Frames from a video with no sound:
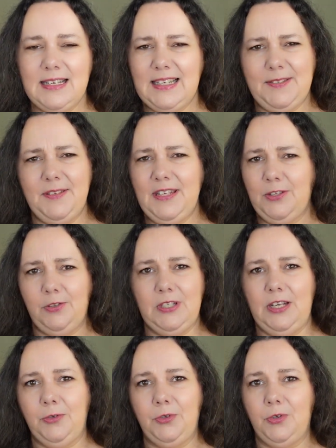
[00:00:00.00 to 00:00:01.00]
Das finde ich
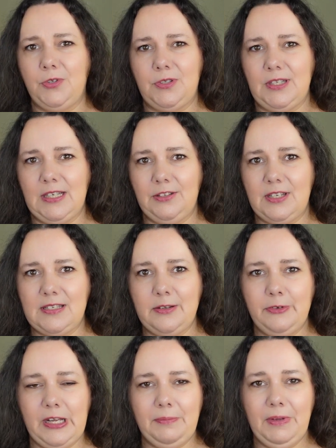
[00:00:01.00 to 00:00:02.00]
total ungünstig. Also das
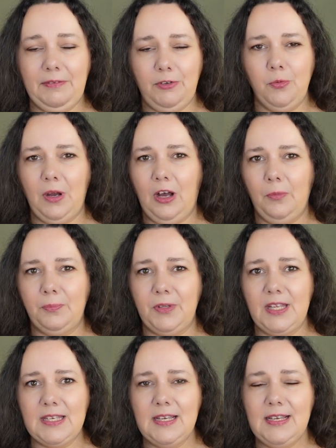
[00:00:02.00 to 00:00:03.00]
gefällt mir irgendwie überhaupt
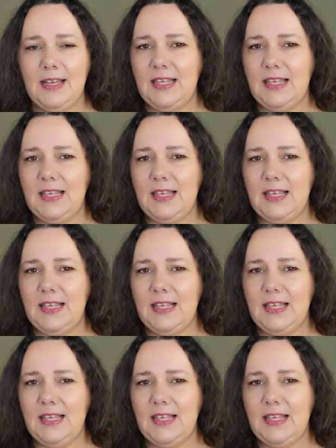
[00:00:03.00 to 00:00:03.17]
nicht.